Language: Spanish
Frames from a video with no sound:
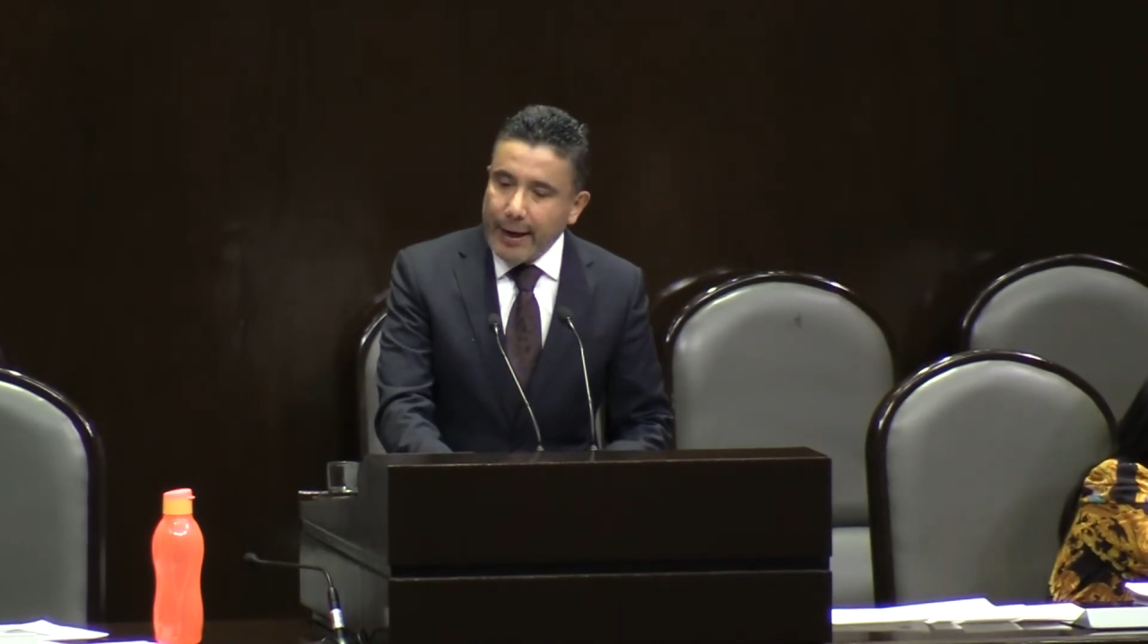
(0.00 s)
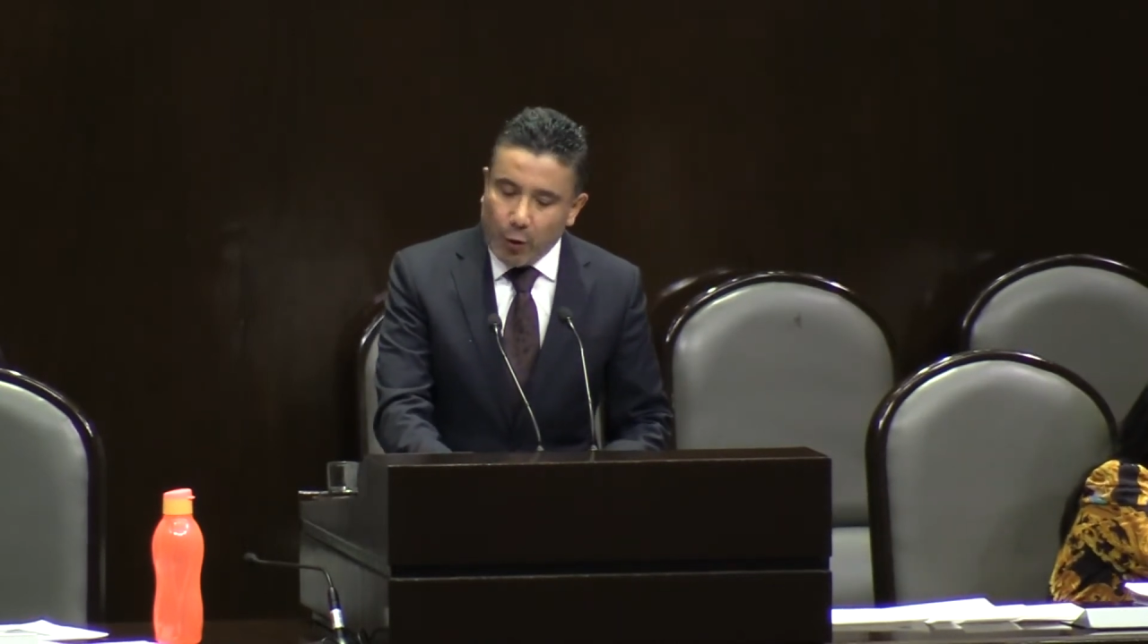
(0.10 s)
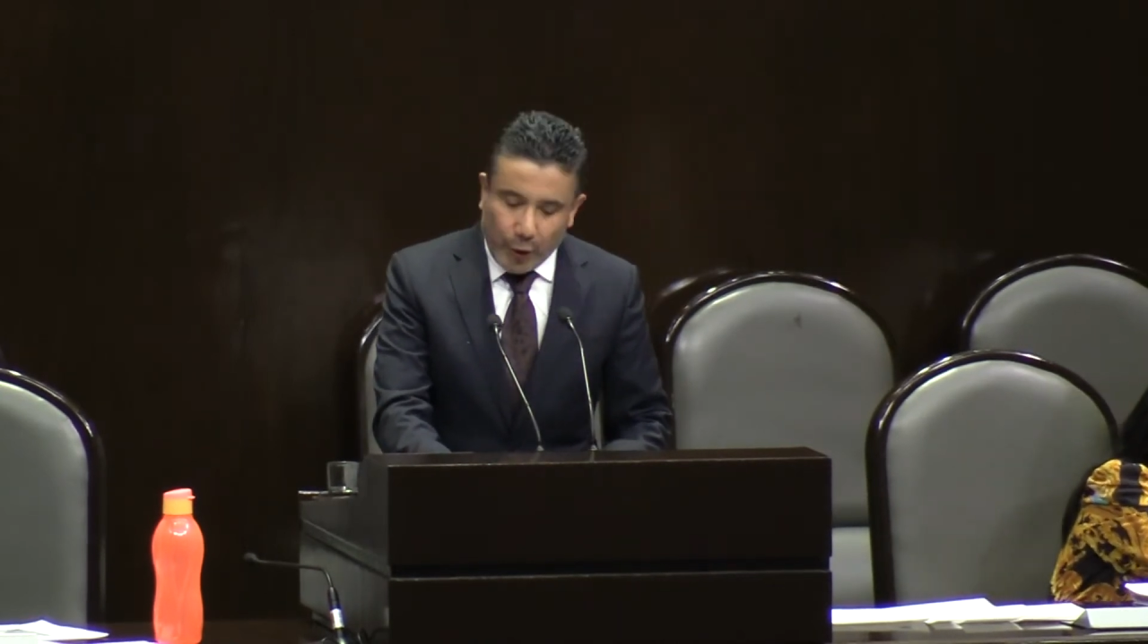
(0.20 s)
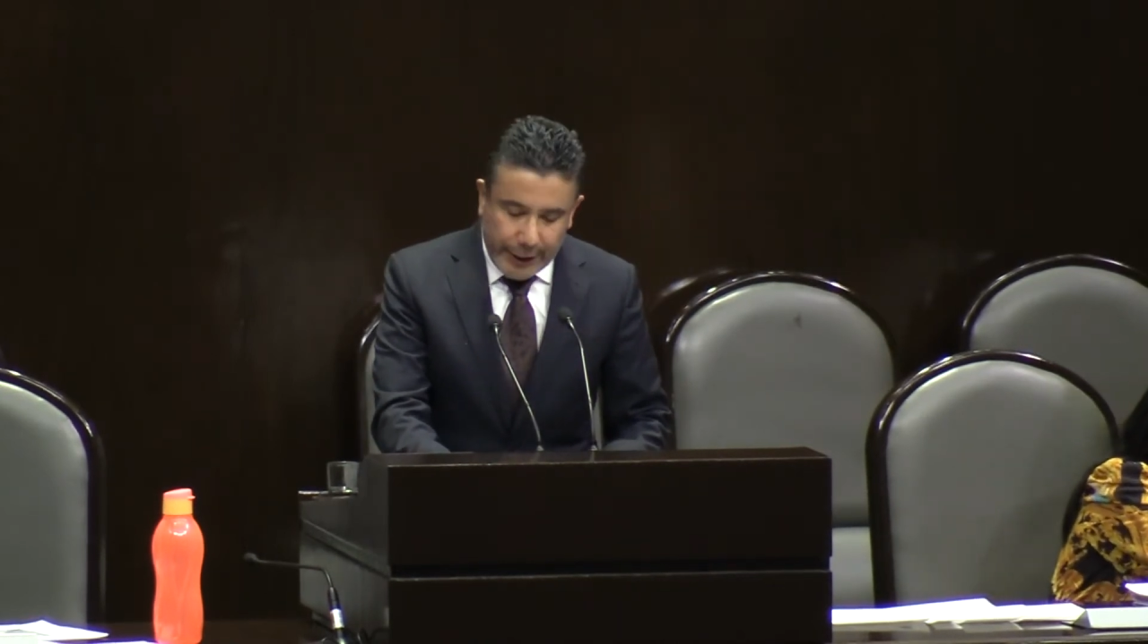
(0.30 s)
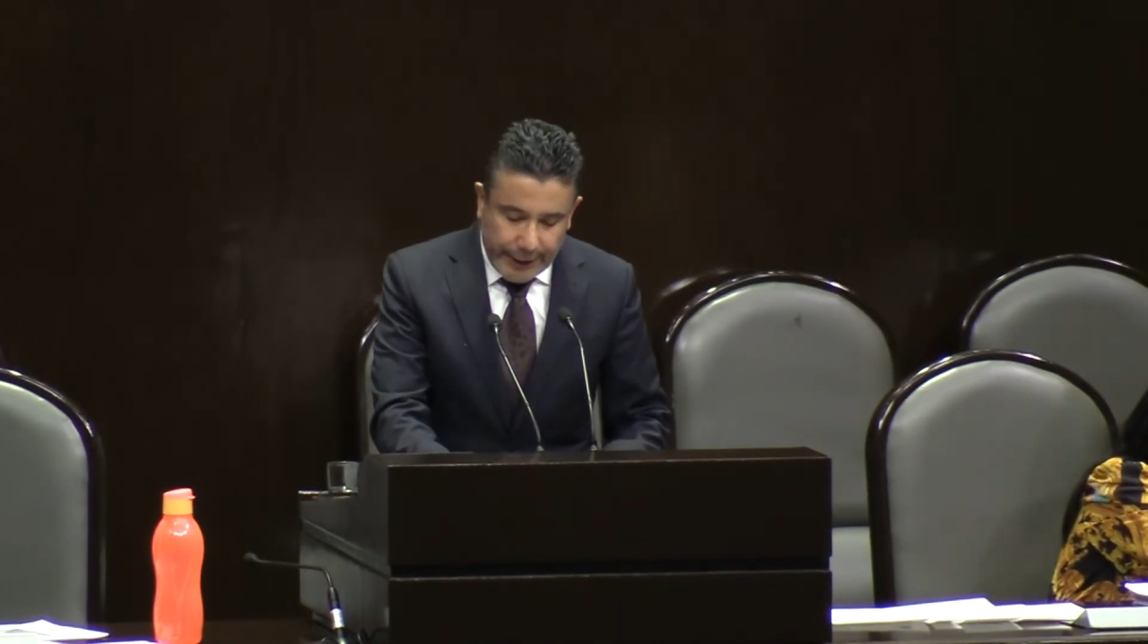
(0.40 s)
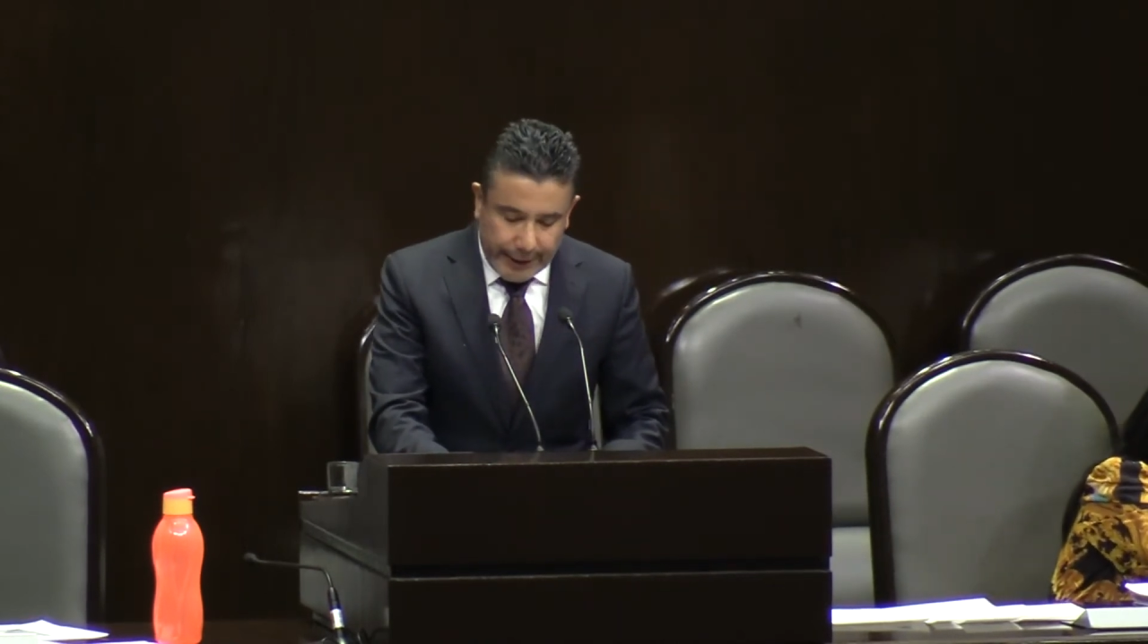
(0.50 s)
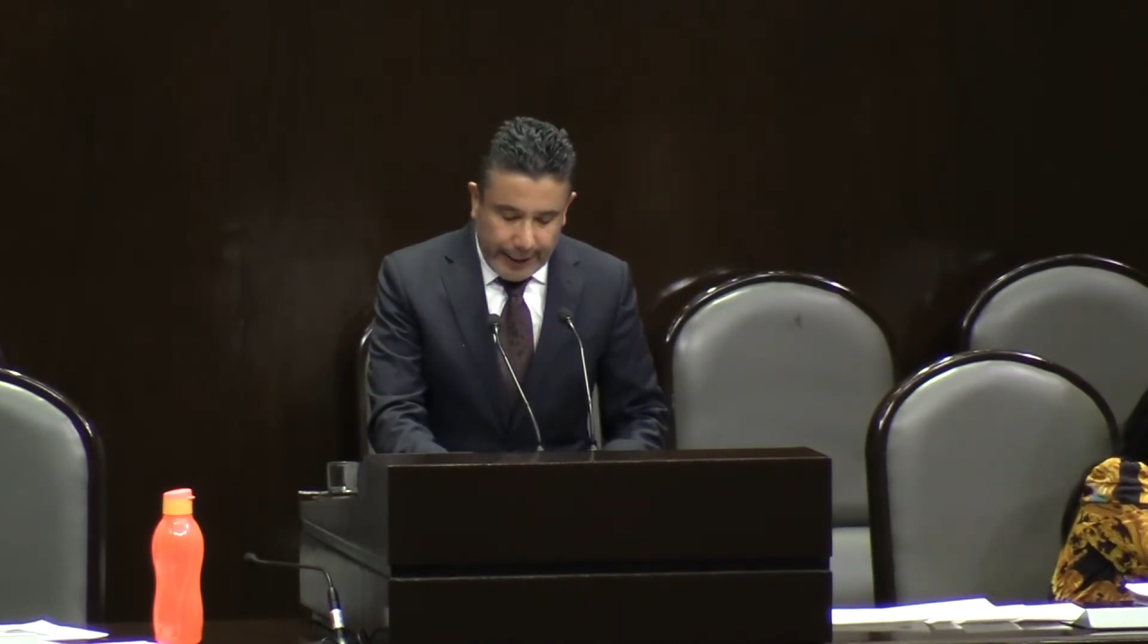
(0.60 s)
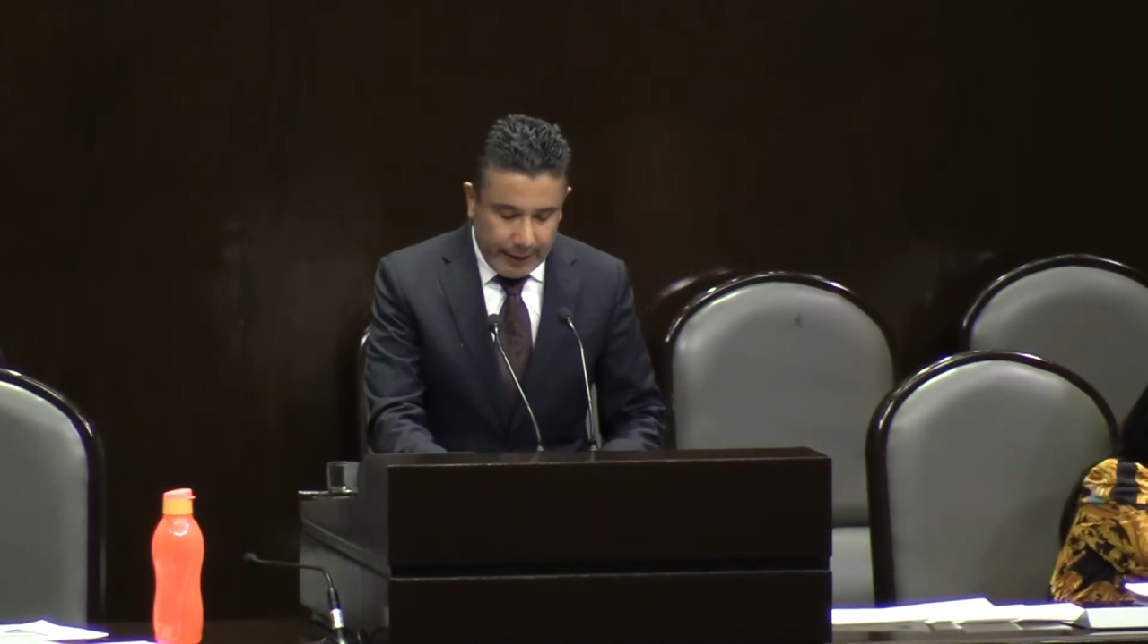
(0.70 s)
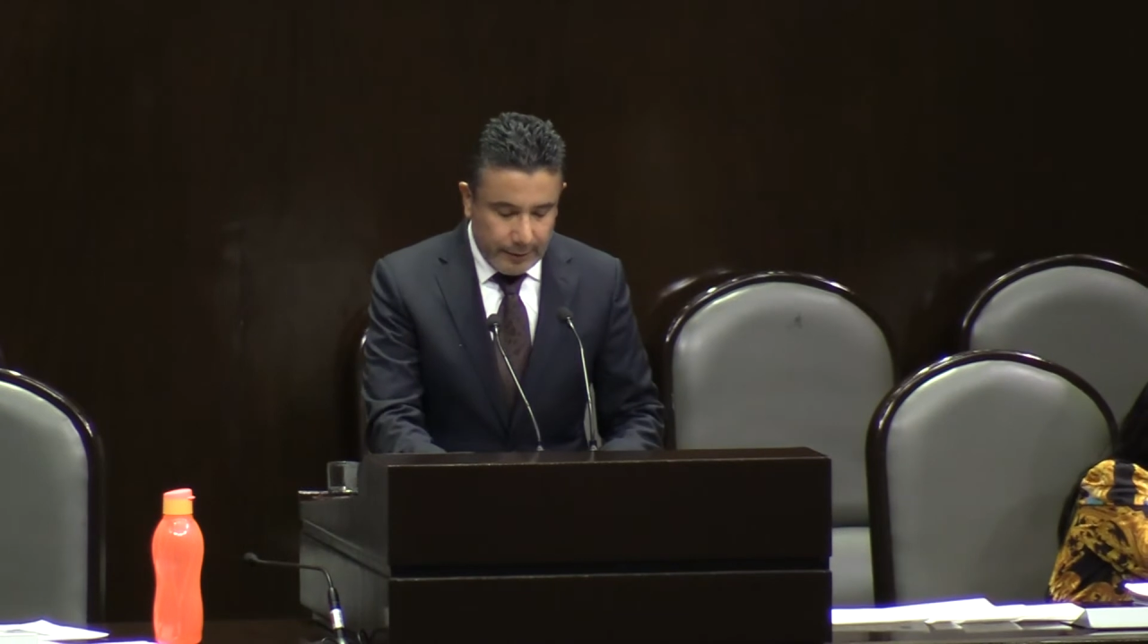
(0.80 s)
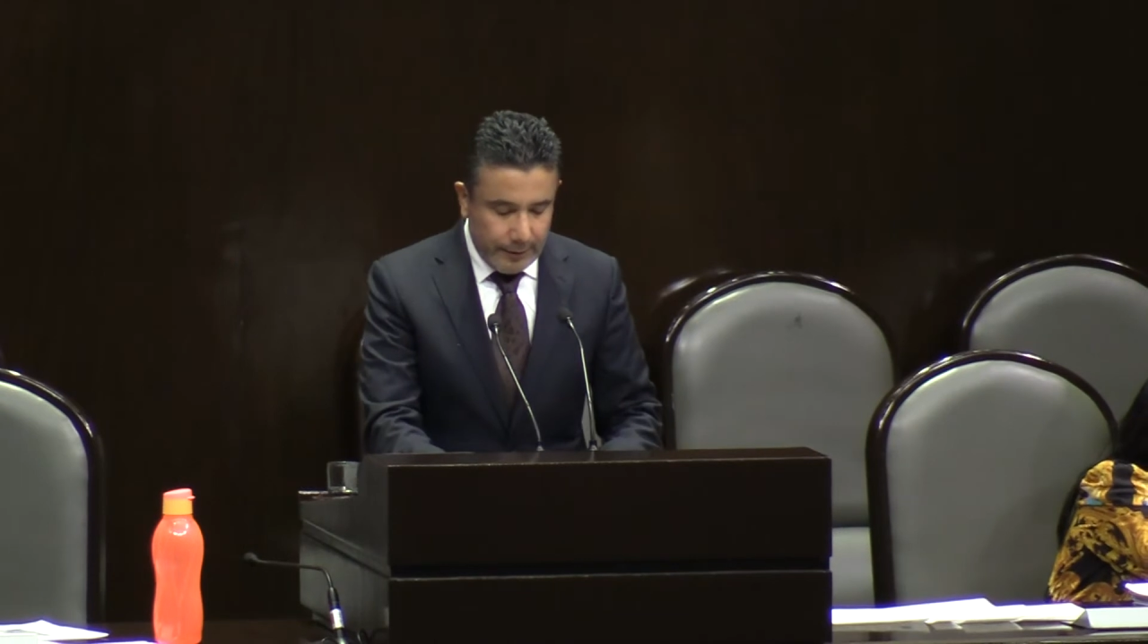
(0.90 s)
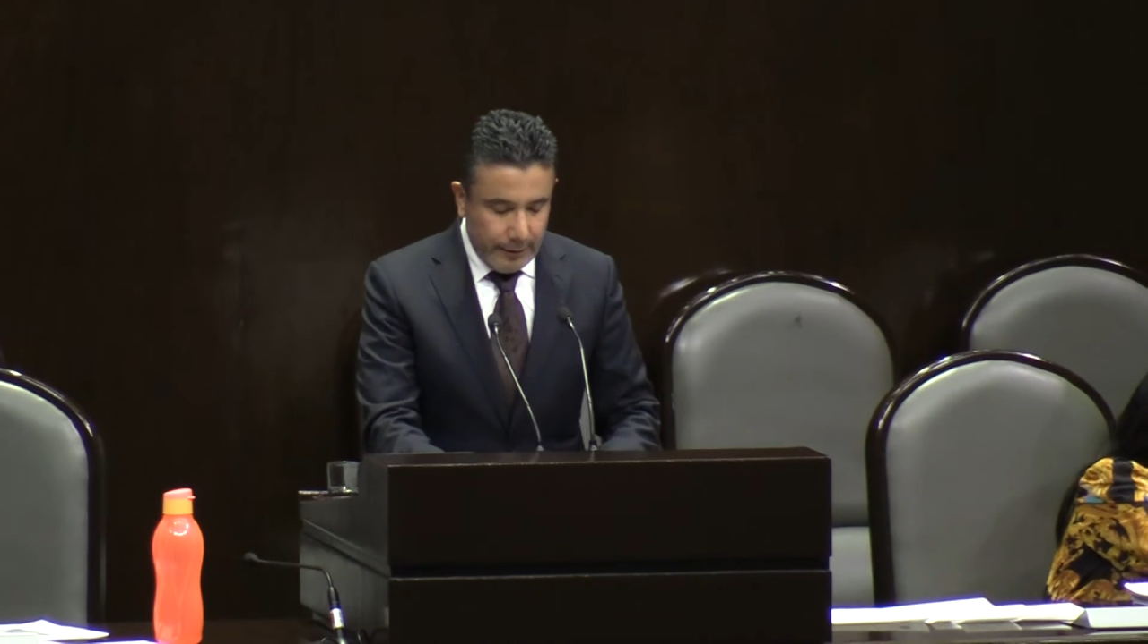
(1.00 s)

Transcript: jurídica